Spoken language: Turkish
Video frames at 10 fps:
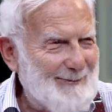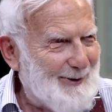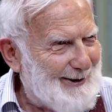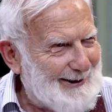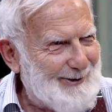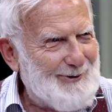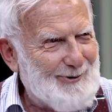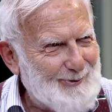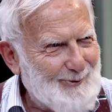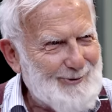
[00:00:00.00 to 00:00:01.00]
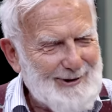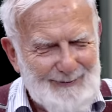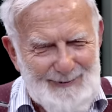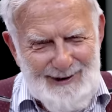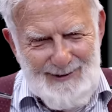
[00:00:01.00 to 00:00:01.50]
böyle gidiyor. Çok
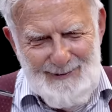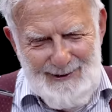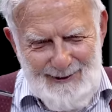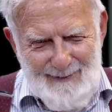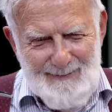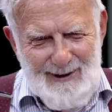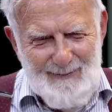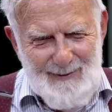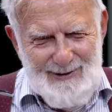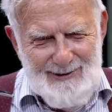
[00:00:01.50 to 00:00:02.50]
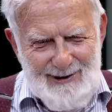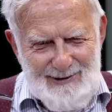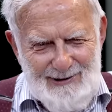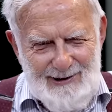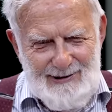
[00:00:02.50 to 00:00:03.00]
uzatmayalım May Mecra
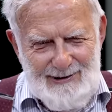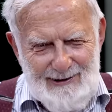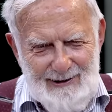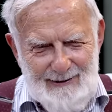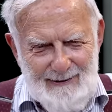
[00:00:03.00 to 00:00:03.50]
çizgisinde.